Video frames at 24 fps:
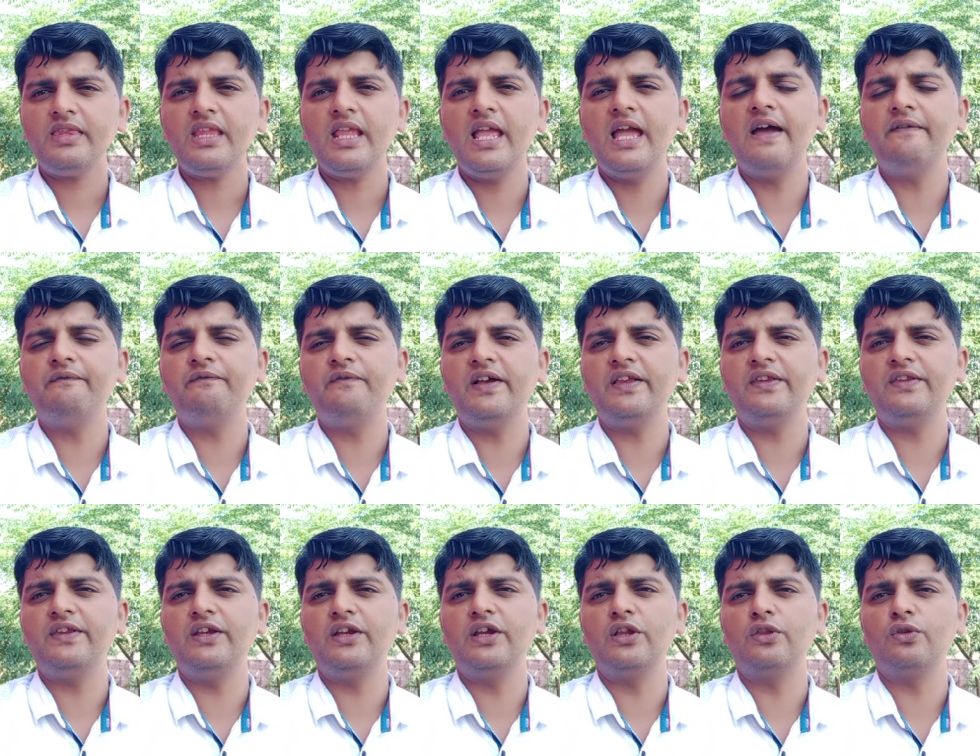एफ एस
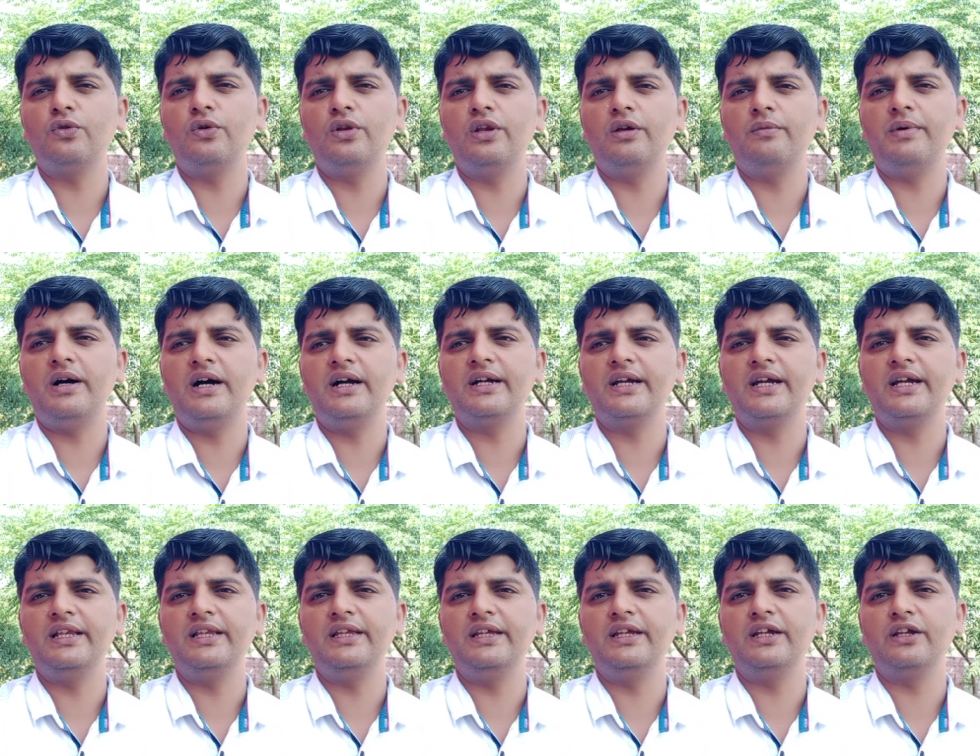सी के तलबा
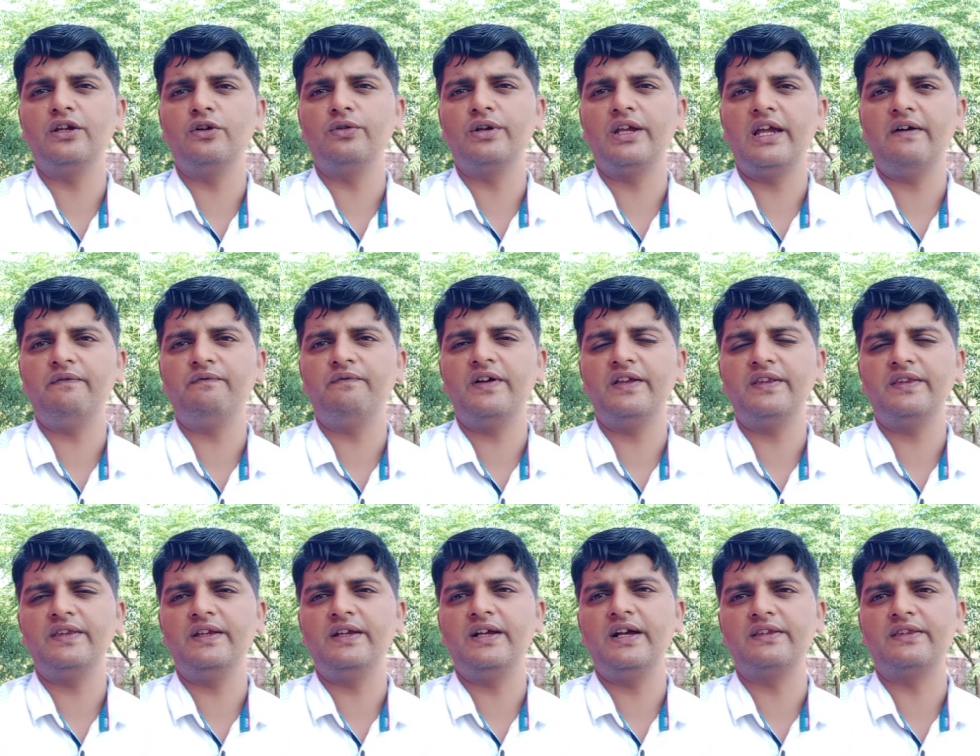के लिए क्योंकि एफ एस
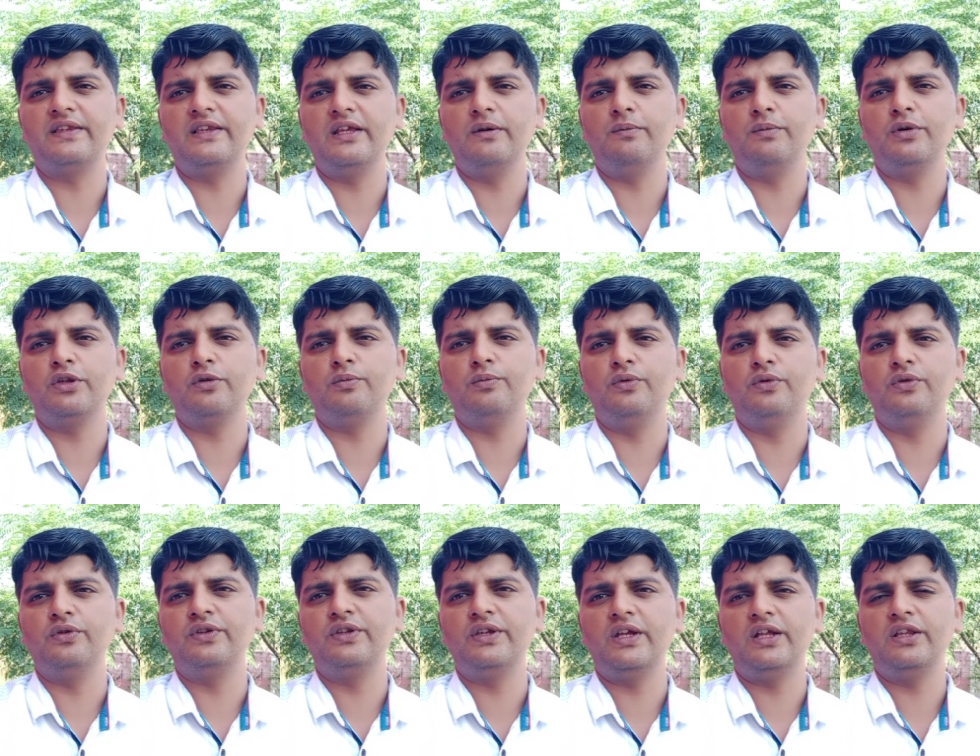सी का सिलेबस
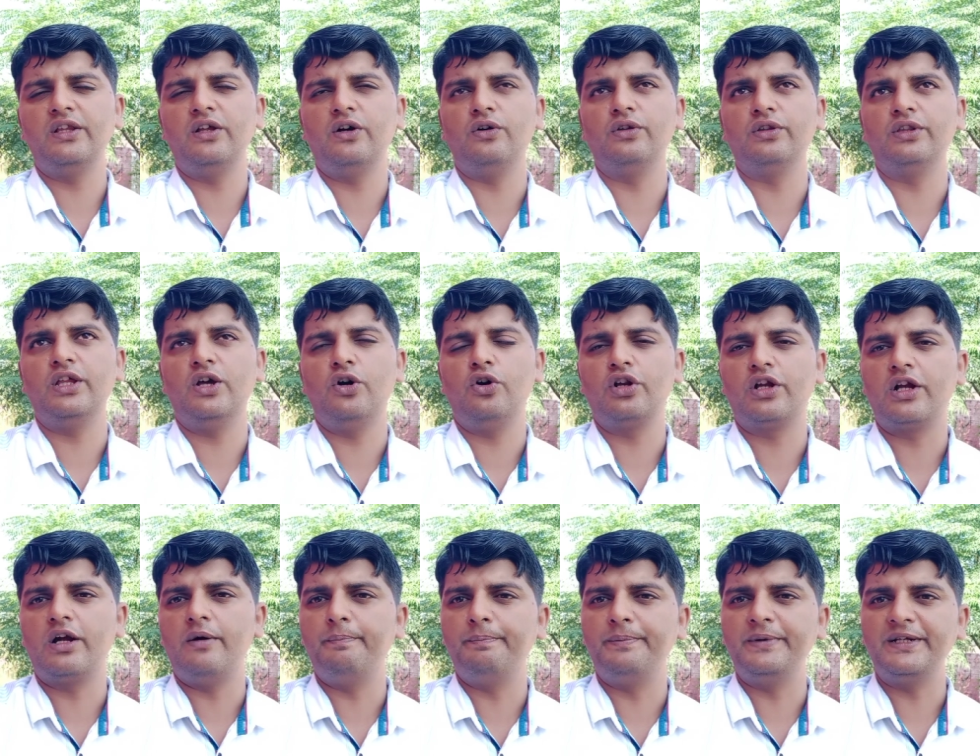बहुत ज़्यादा होता है और
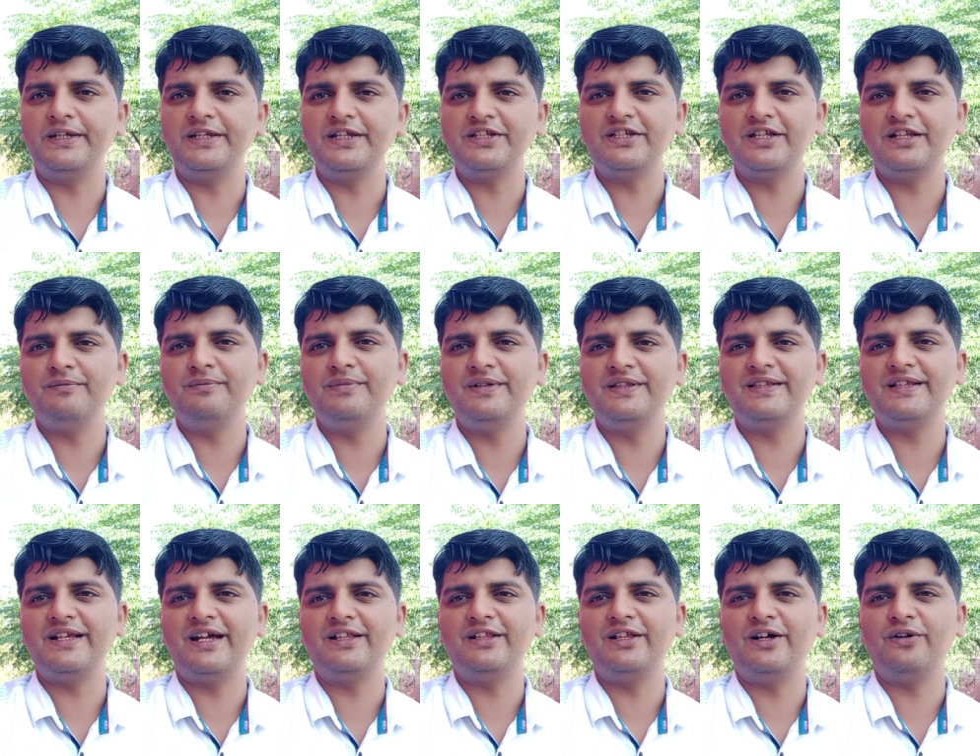कंपटीशन भी
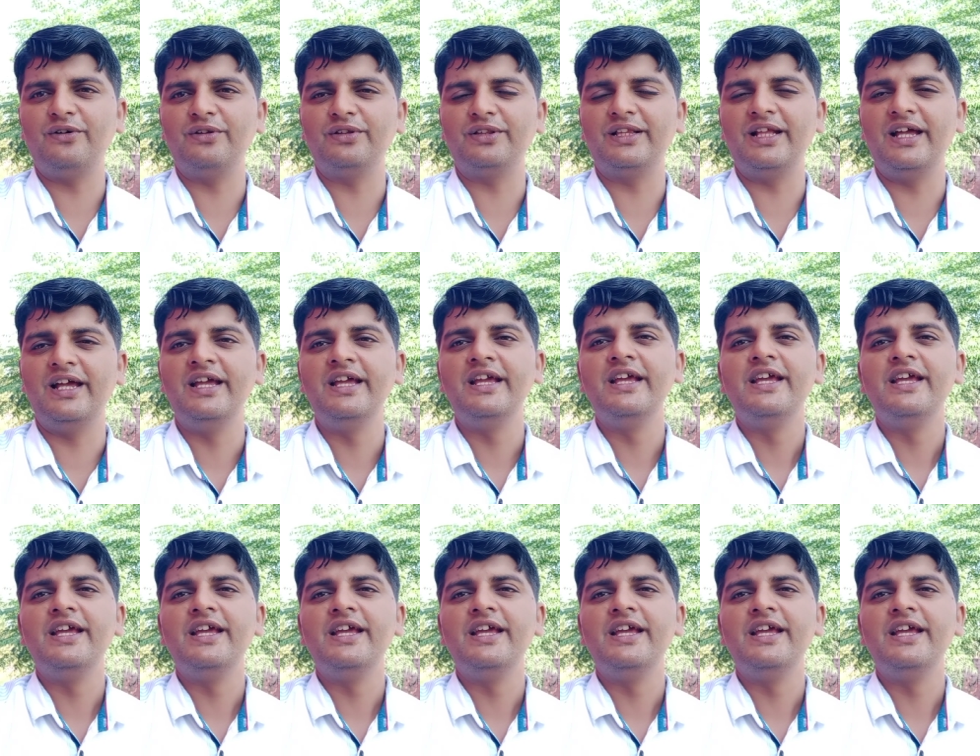ज़्यादा होता